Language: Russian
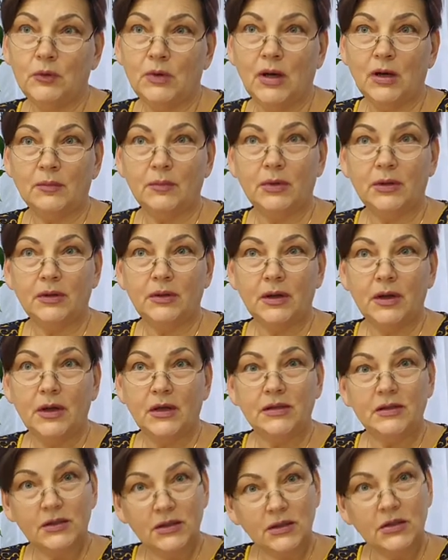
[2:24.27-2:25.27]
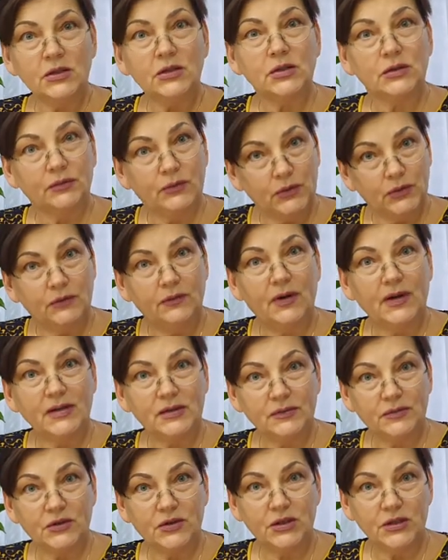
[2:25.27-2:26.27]
как бы держит вот вас
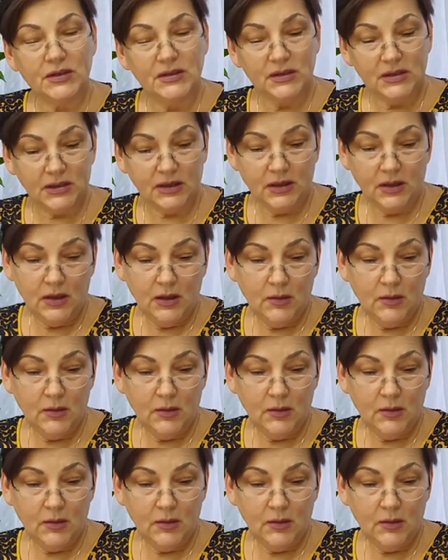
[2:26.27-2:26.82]
в жизни,